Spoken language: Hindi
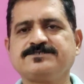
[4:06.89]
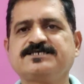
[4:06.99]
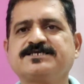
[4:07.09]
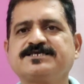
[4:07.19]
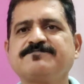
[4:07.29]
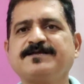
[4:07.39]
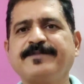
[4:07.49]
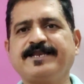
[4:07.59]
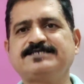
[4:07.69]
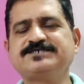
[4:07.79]
जैसा कि हमने
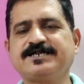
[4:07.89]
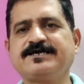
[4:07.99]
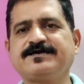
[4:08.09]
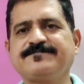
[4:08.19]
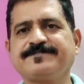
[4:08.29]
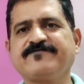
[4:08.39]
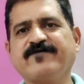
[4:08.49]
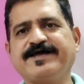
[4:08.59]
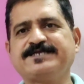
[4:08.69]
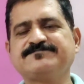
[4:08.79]
पहले जाना कि
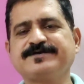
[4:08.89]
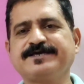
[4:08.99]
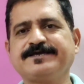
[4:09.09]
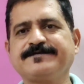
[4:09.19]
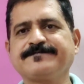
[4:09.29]
वायरस में